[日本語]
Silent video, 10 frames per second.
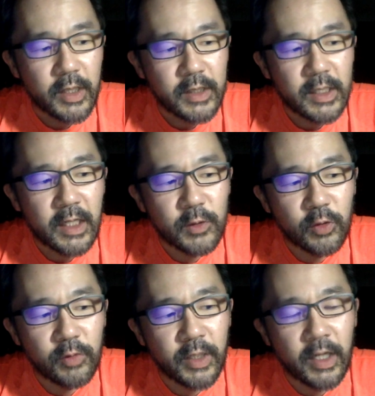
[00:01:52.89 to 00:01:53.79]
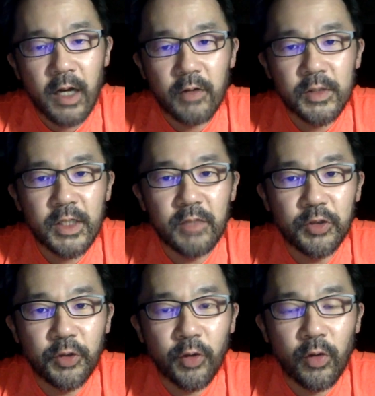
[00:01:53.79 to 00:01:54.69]
さらにその前には学生
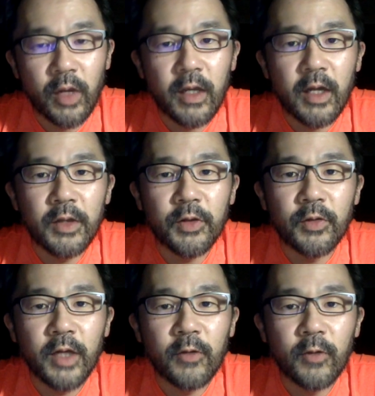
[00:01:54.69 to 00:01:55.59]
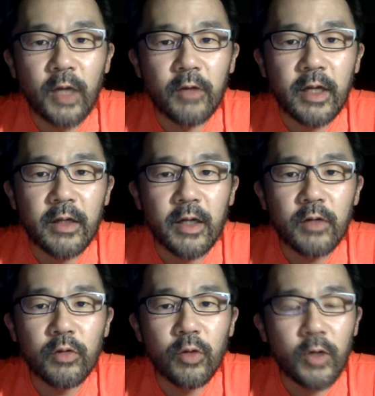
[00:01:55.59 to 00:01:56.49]
部長4年間っていうね、とにかく大
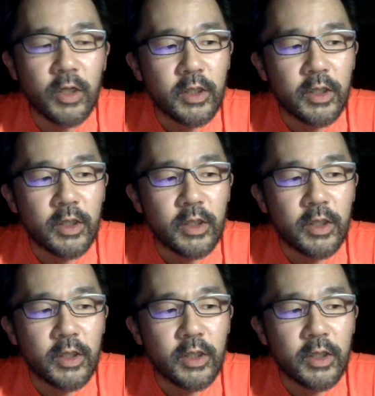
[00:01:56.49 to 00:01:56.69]
学の